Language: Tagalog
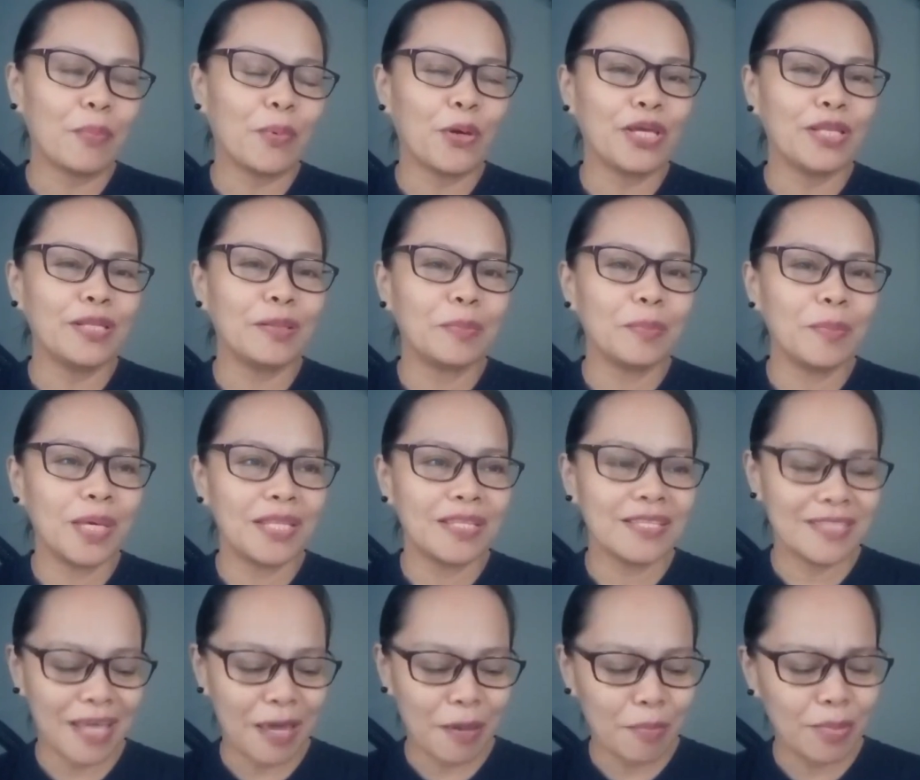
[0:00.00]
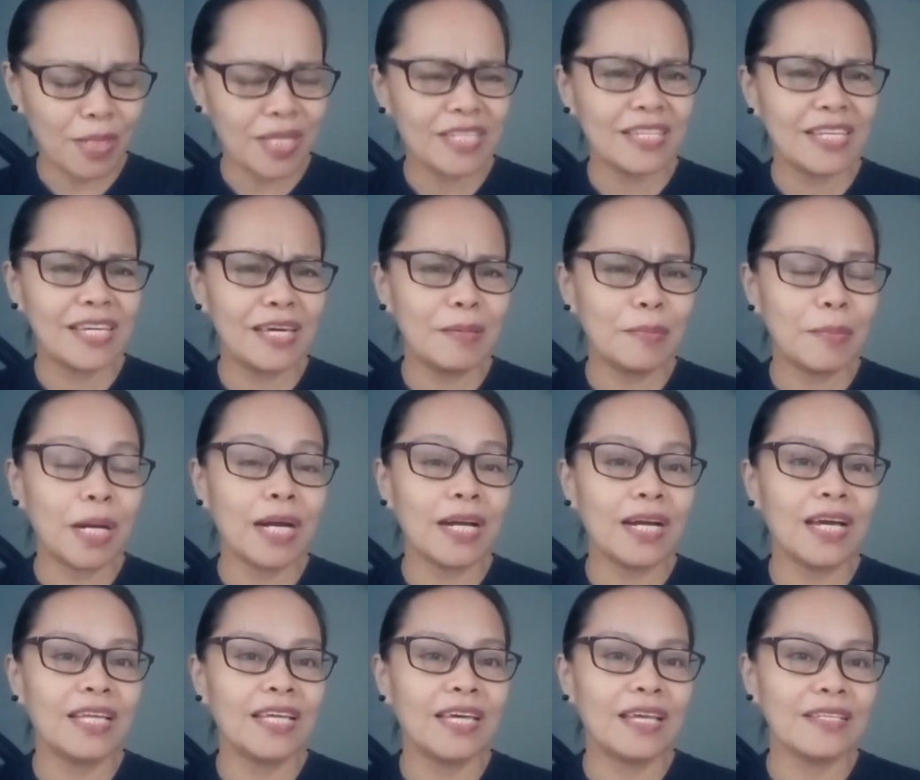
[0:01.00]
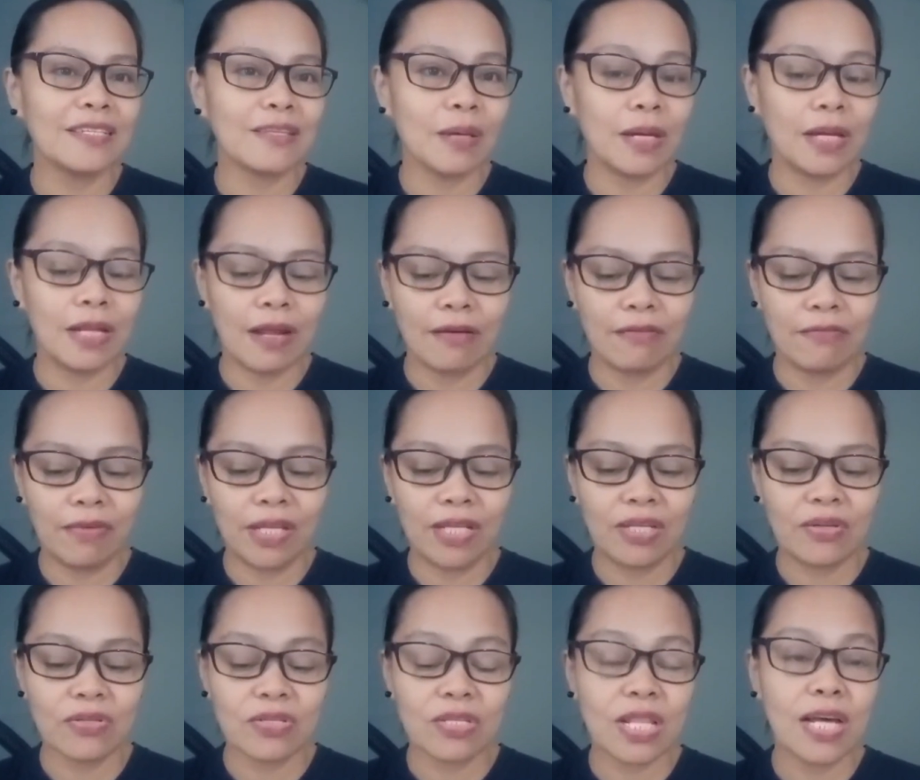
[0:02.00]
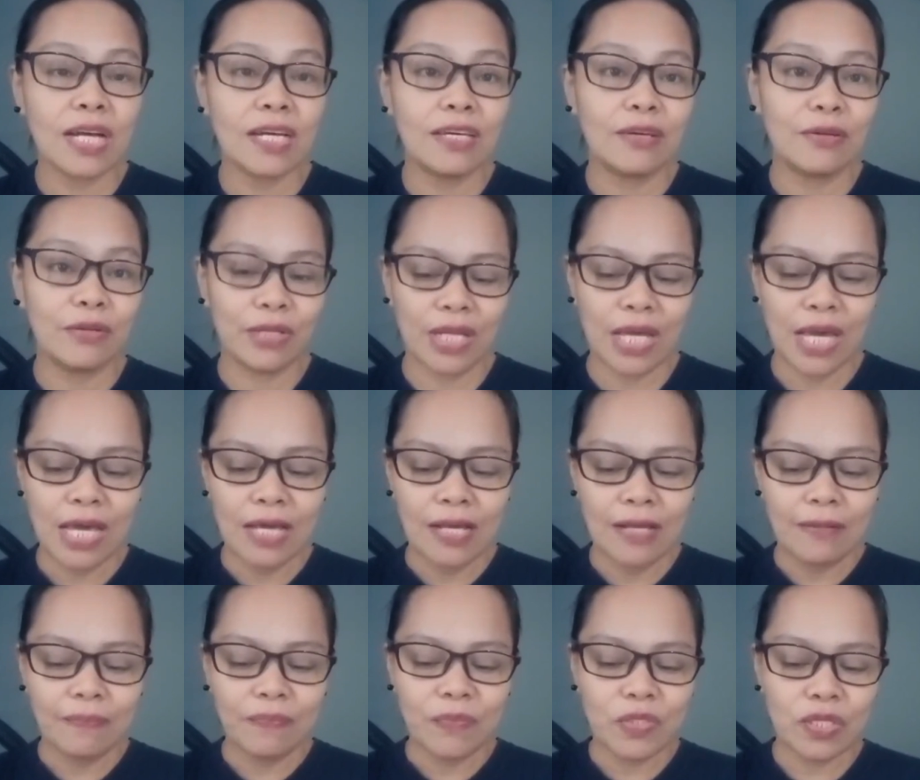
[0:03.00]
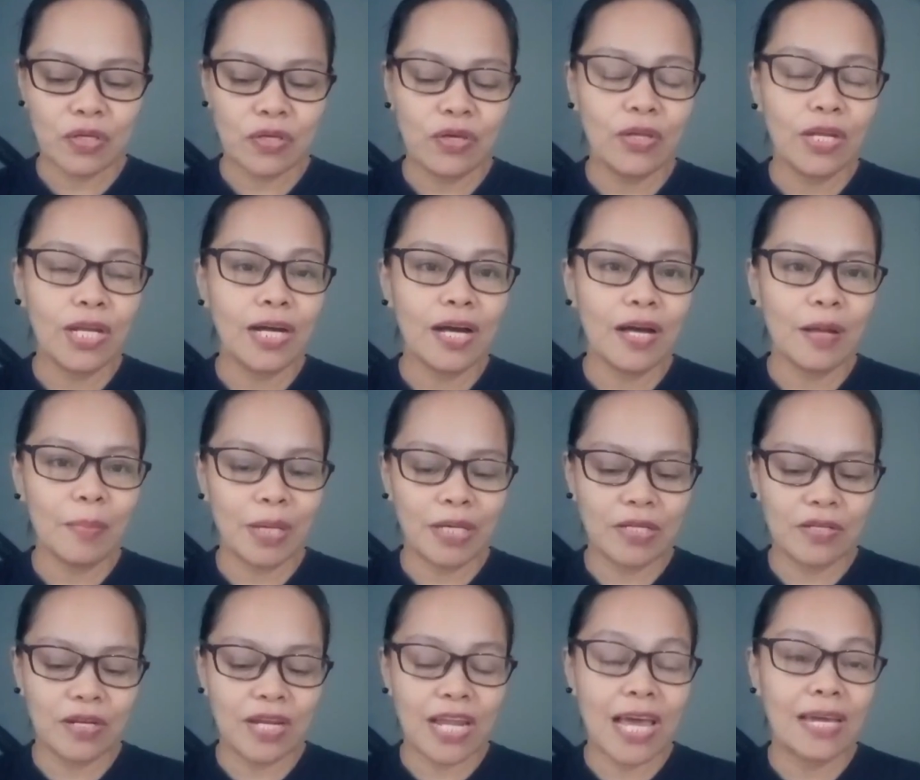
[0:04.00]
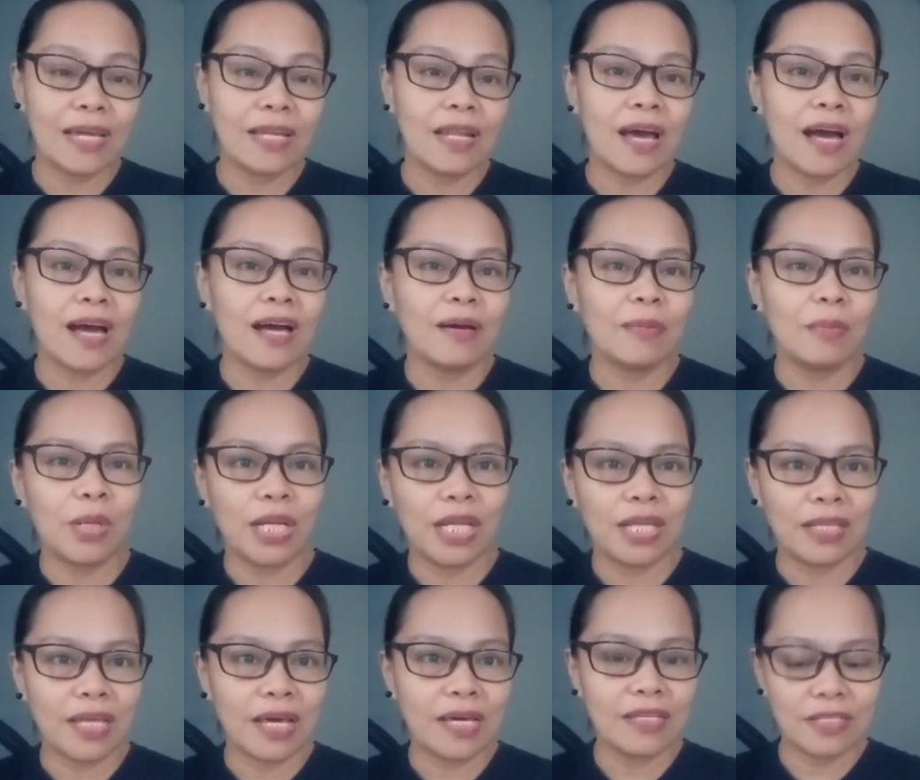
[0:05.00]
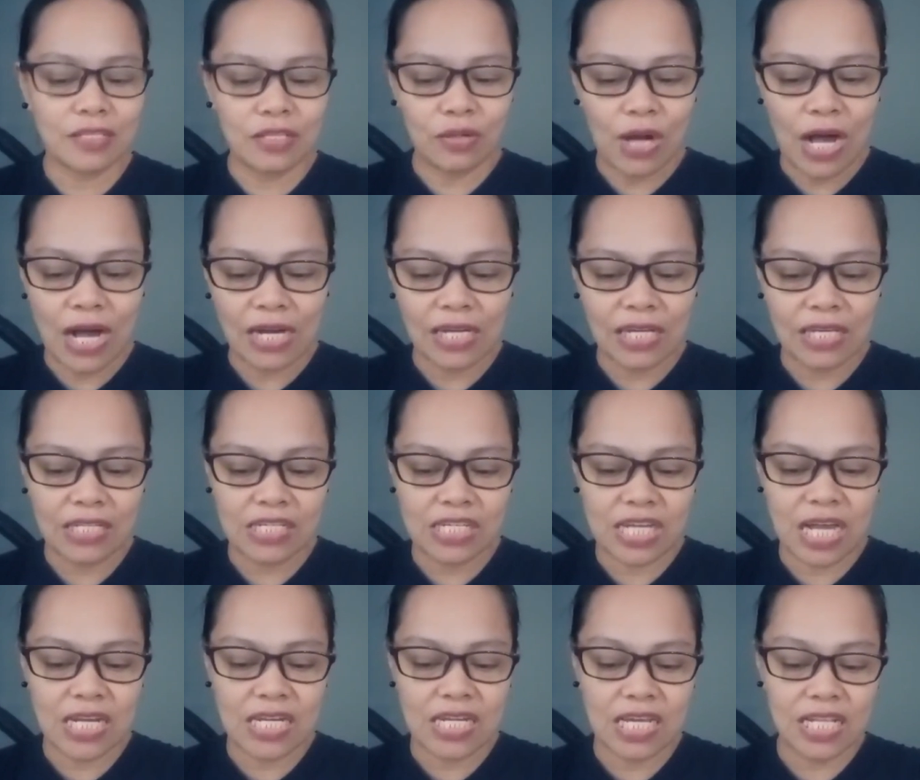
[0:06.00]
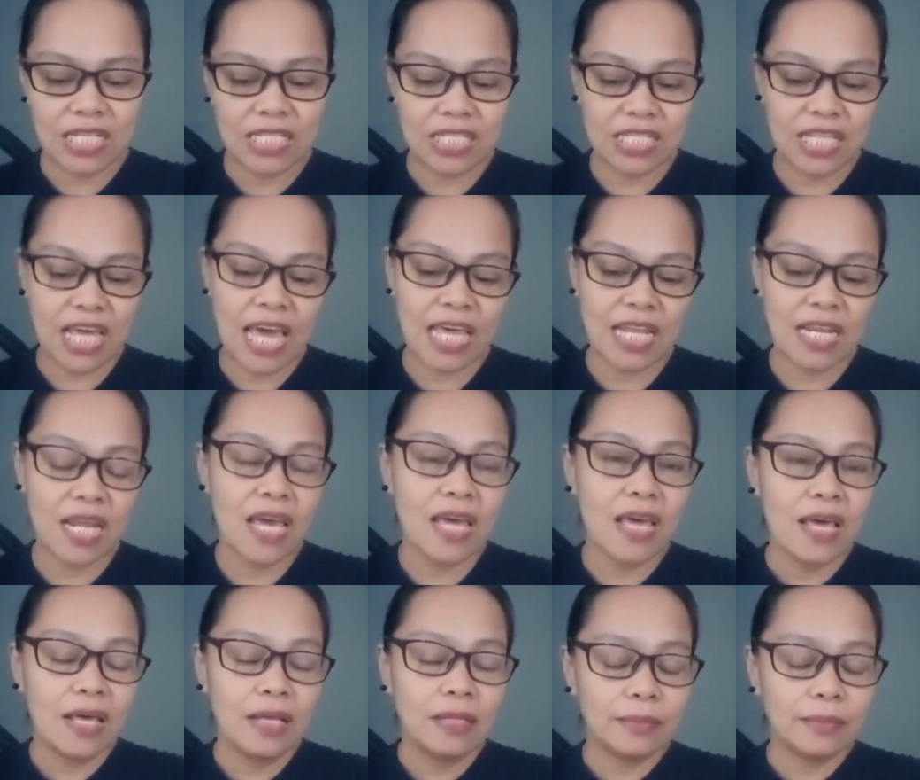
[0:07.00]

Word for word: appointments sa embassy, mga ganyan. So, ilang videos lang yun. So, yun na nga, by July na monetize yung aking channel. Then,